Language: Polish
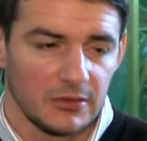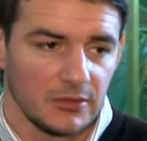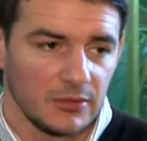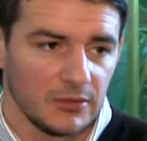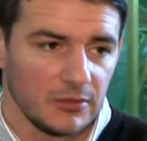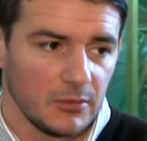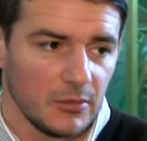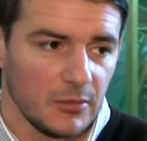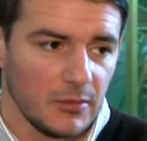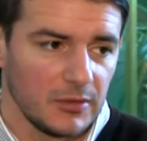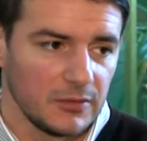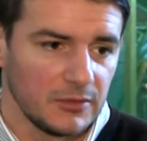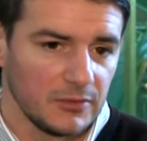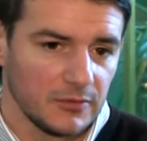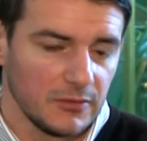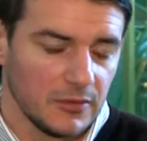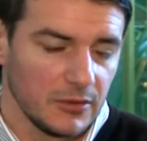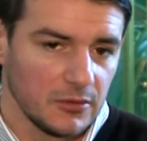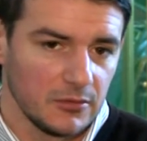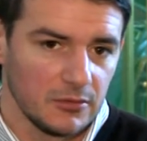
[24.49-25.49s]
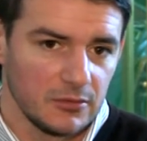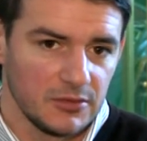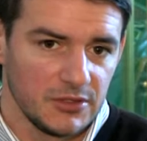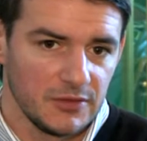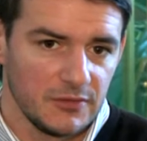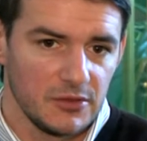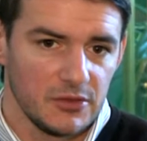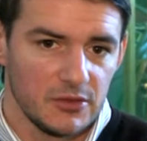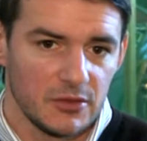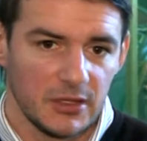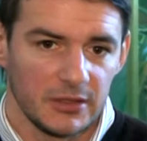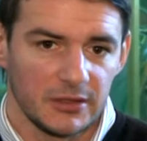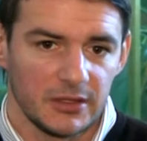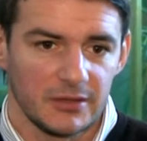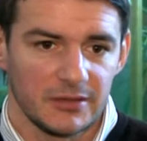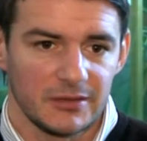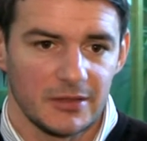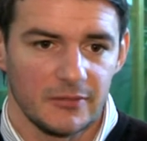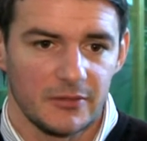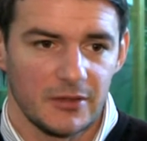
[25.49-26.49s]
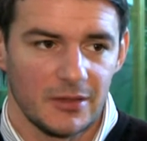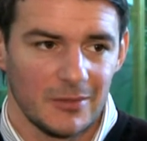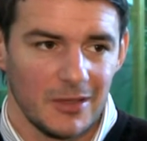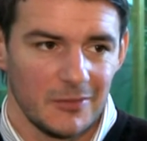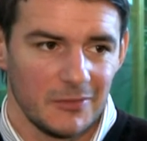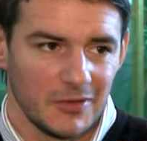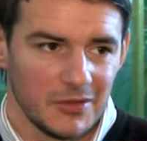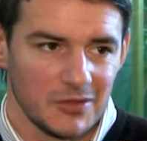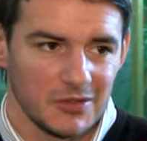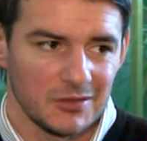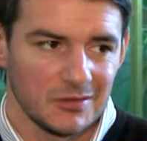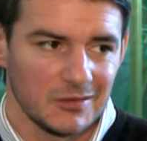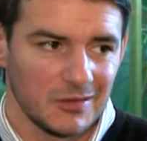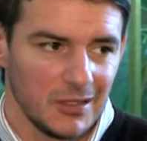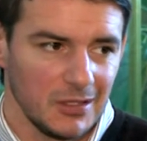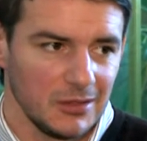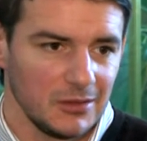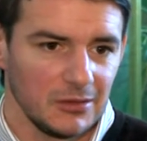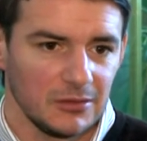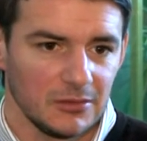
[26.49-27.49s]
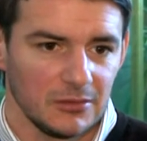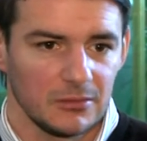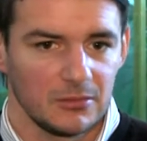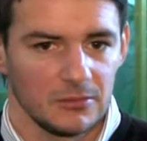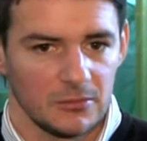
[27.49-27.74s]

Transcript: od momentu w wieku 9 lat, kiedy trafiłem na pierwszy trening